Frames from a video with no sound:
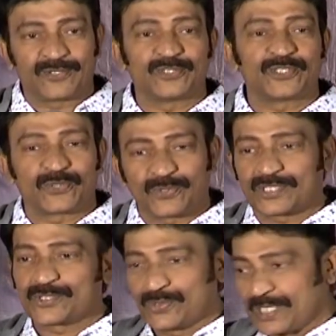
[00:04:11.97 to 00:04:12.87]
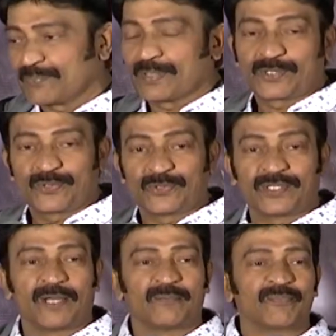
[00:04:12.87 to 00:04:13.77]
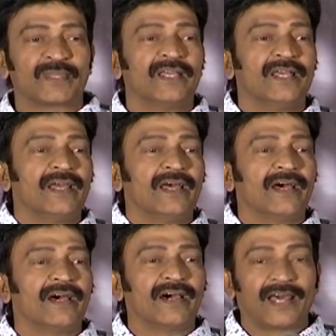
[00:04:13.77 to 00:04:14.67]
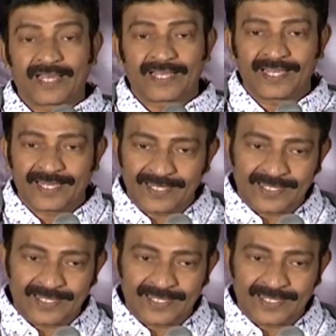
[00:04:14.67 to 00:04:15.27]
రోజున కూడా షూటింగ్ పెట్టుకుందాం అలాగే